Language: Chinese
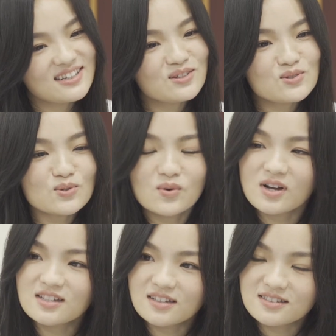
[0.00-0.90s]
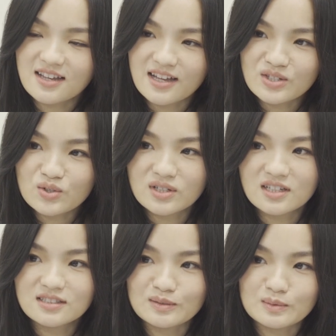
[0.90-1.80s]
你要做啊，这样才安全
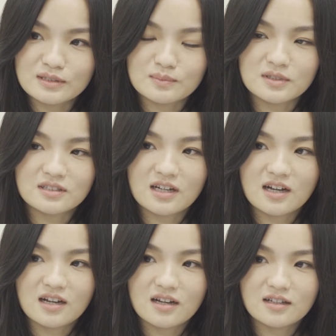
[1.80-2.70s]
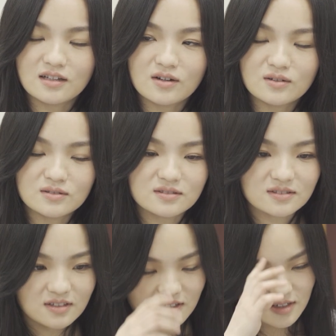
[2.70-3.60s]
啊，什么什么的。然后，
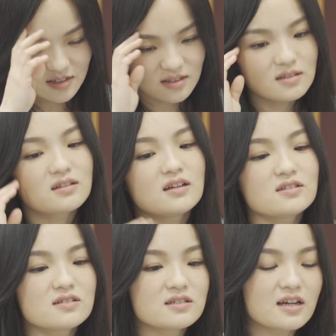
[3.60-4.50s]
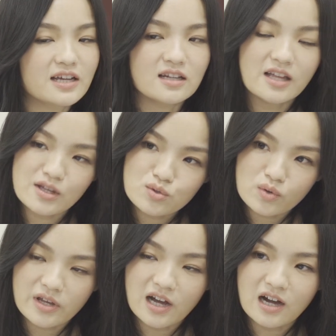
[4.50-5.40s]
看试试看给他奶
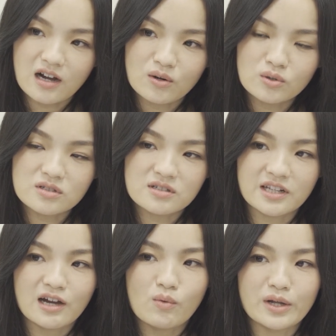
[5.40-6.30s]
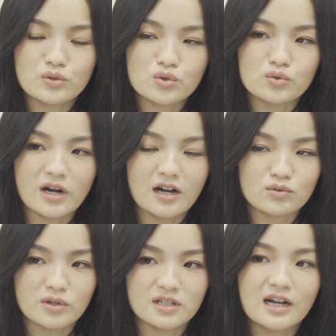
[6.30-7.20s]
嘴啊，或者是给他玩具啊，
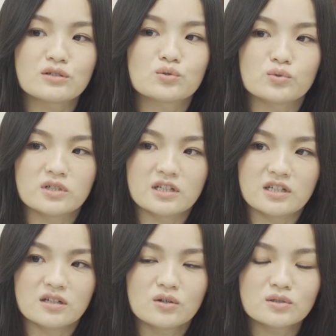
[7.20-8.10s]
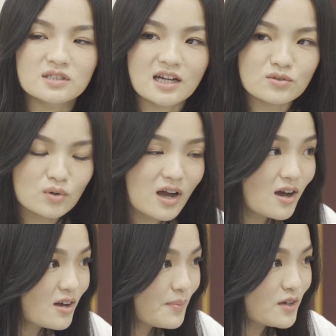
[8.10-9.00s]
转移他的注意力，或者是跟他说啊，
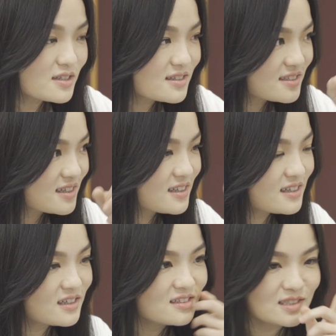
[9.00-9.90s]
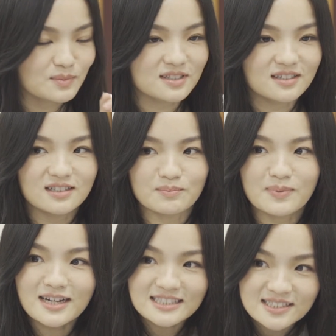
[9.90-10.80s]
没有车车什么
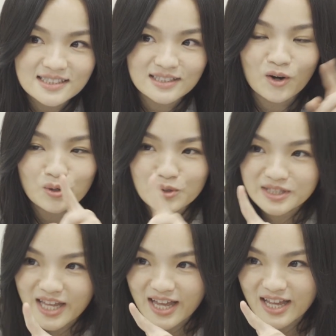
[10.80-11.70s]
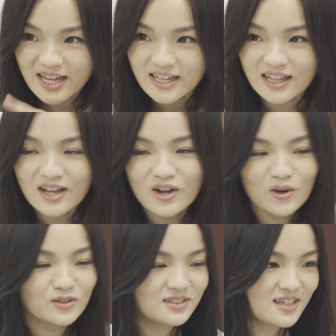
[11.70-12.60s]
的，bus，红绿灯，
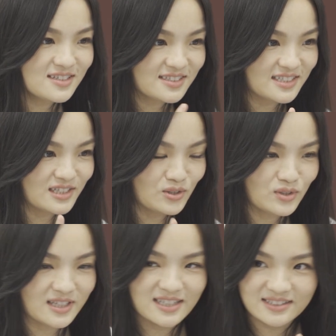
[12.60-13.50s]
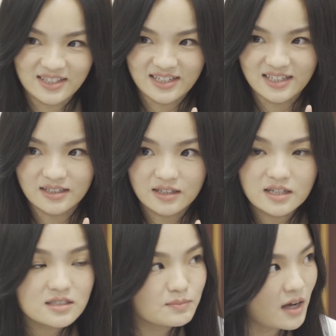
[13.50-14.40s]
红灯行，绿灯停。
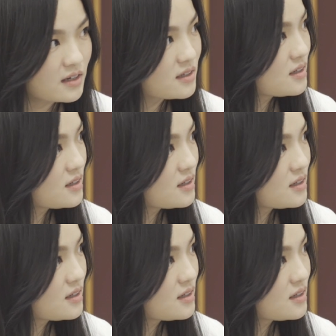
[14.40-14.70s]
哎，是吗？